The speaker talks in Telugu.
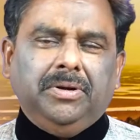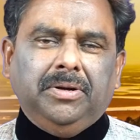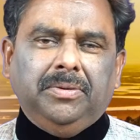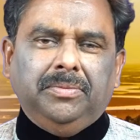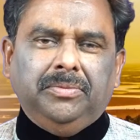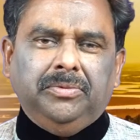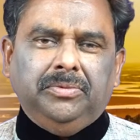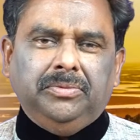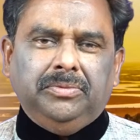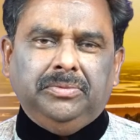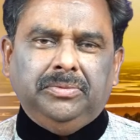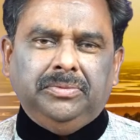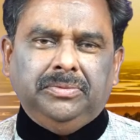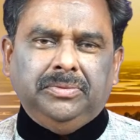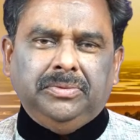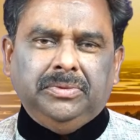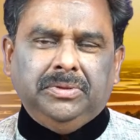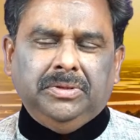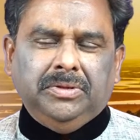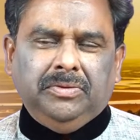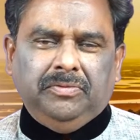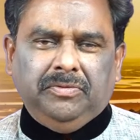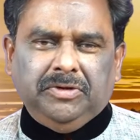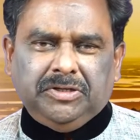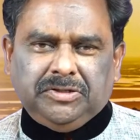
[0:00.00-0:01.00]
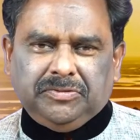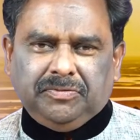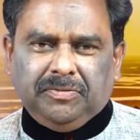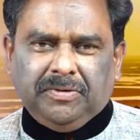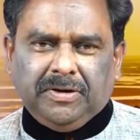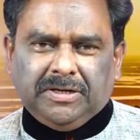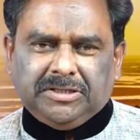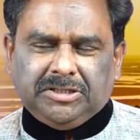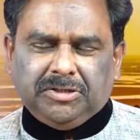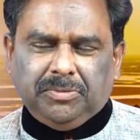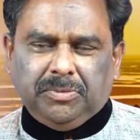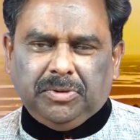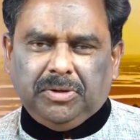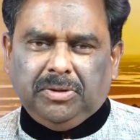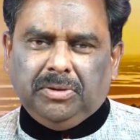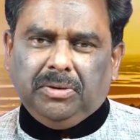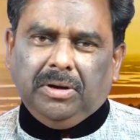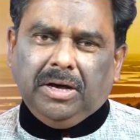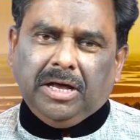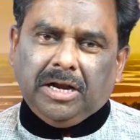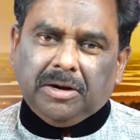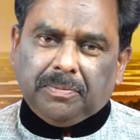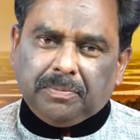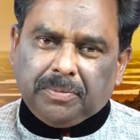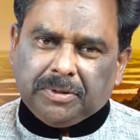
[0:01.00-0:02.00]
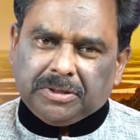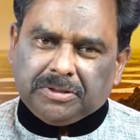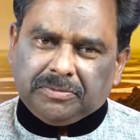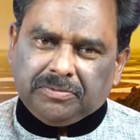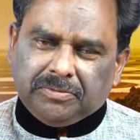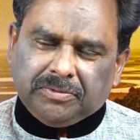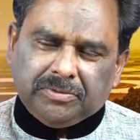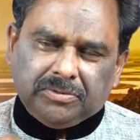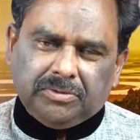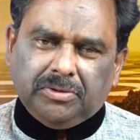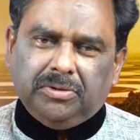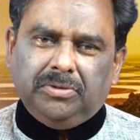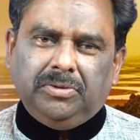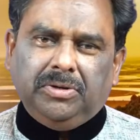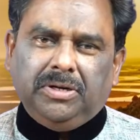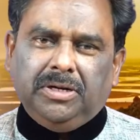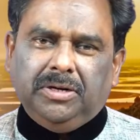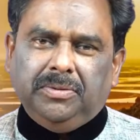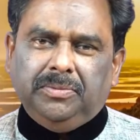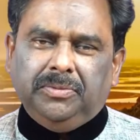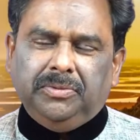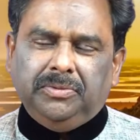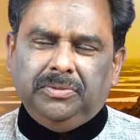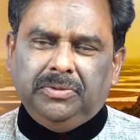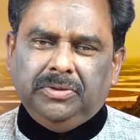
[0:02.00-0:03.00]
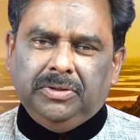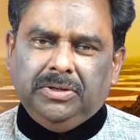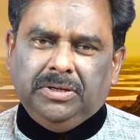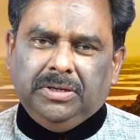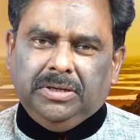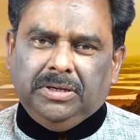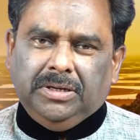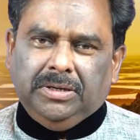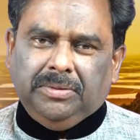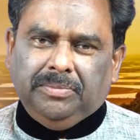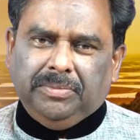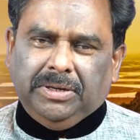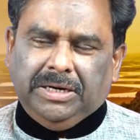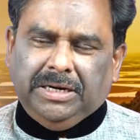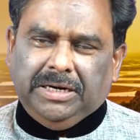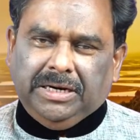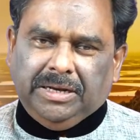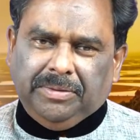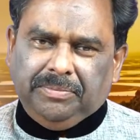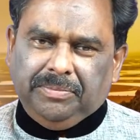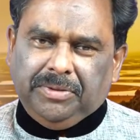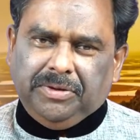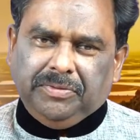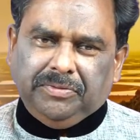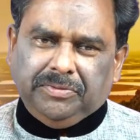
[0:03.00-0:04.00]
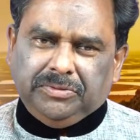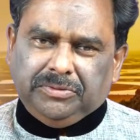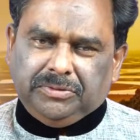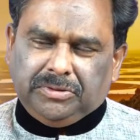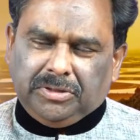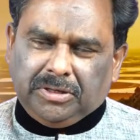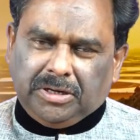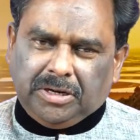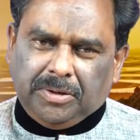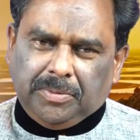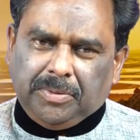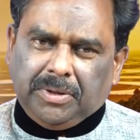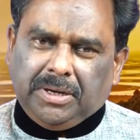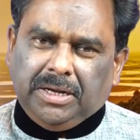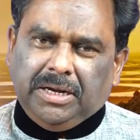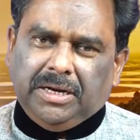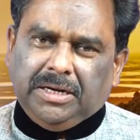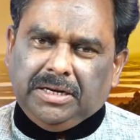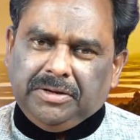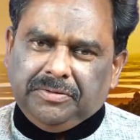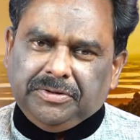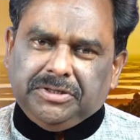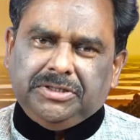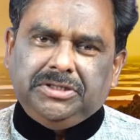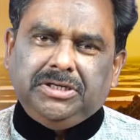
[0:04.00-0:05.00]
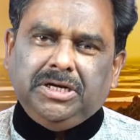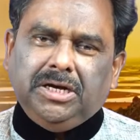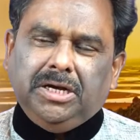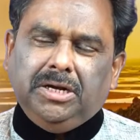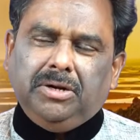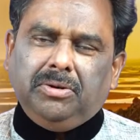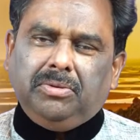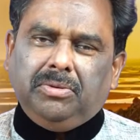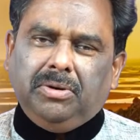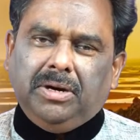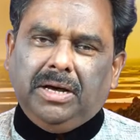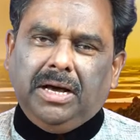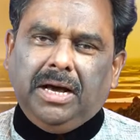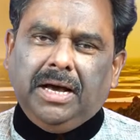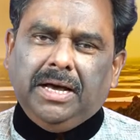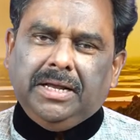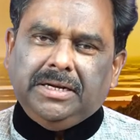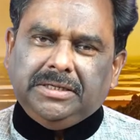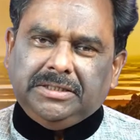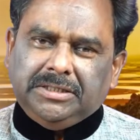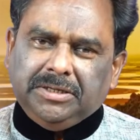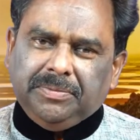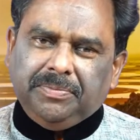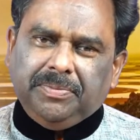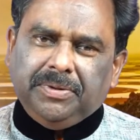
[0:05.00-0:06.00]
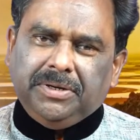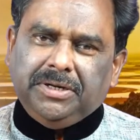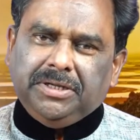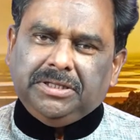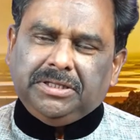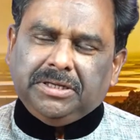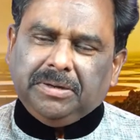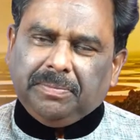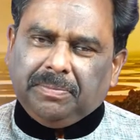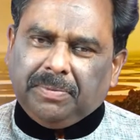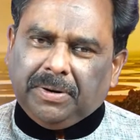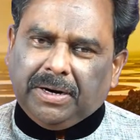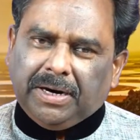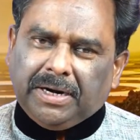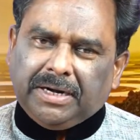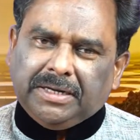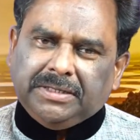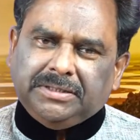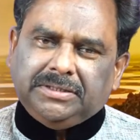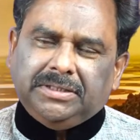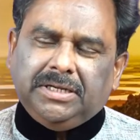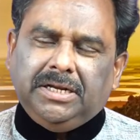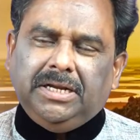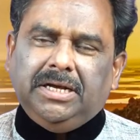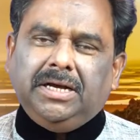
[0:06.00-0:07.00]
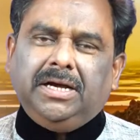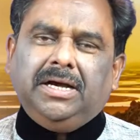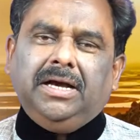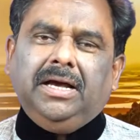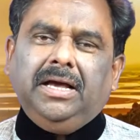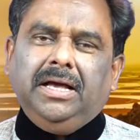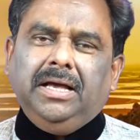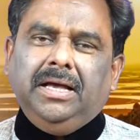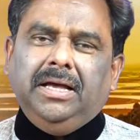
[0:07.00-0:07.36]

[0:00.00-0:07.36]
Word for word: ఉన్నాము విశ్వాసములో అల్పత్వంతో ఉన్నాము మరి నమ్మి వింటున్నాముగా అన్ని విషయాలు కూడా ఆయన చెప్పిన రీతిగా పాటించలేక